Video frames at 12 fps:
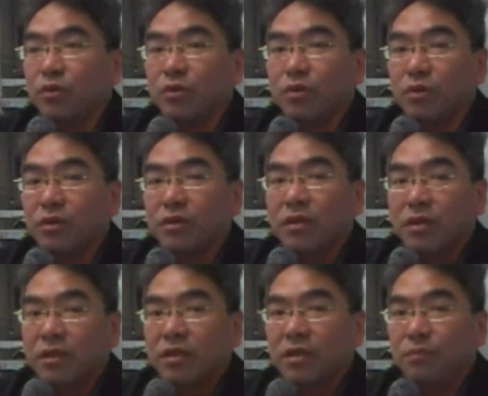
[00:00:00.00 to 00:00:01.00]
不过
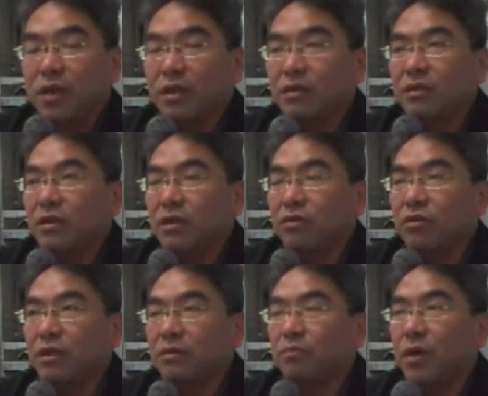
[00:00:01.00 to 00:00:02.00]
这边因
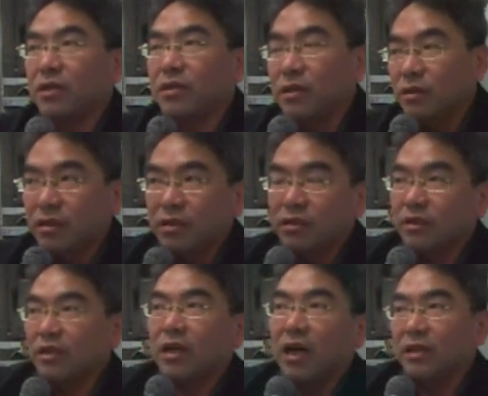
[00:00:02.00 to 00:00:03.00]
为 Python 是
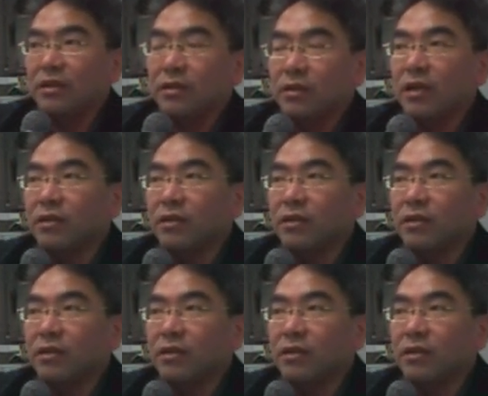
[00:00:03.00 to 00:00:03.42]
直接按，